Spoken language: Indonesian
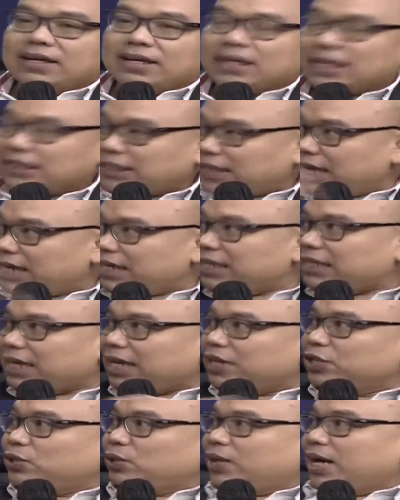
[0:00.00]
Kesana
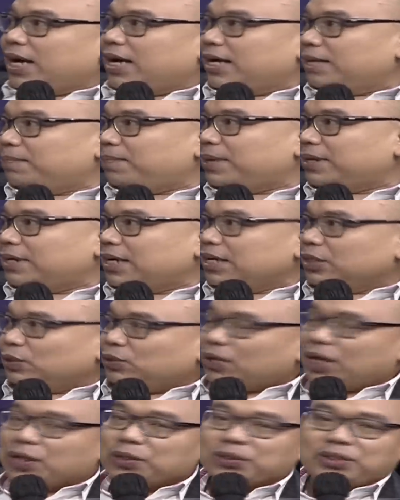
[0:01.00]
sekali juga. Padahal itu
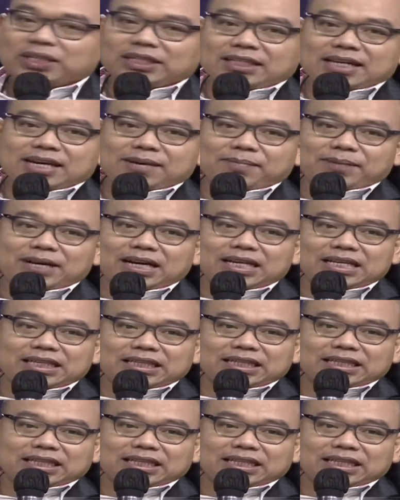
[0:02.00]
harusnya dia meneliti